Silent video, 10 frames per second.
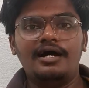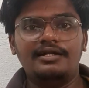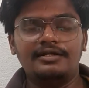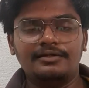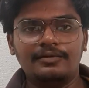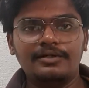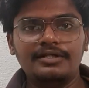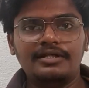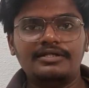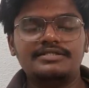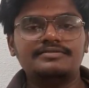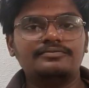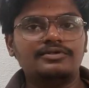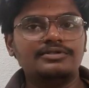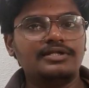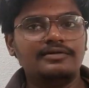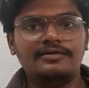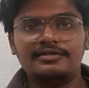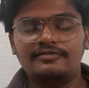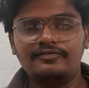அண்டு கோடிங் நாலேஜ் முடிஞ்ச
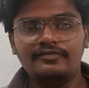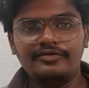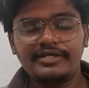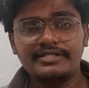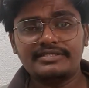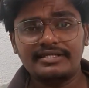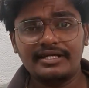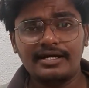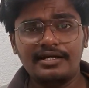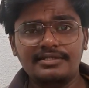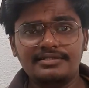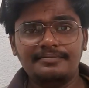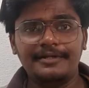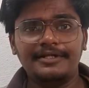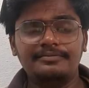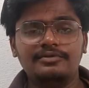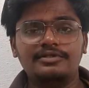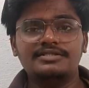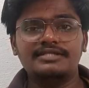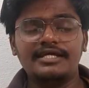அளவுக்கு அந்த ஃபோர் இயர்ஸ் நீங்கள் காலேஜில்
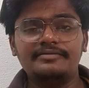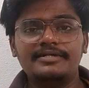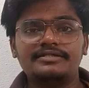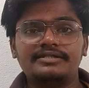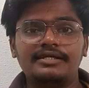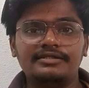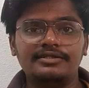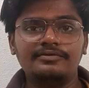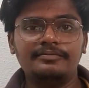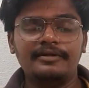படிக்கும்போது சைட் பை சைடாக இதையும்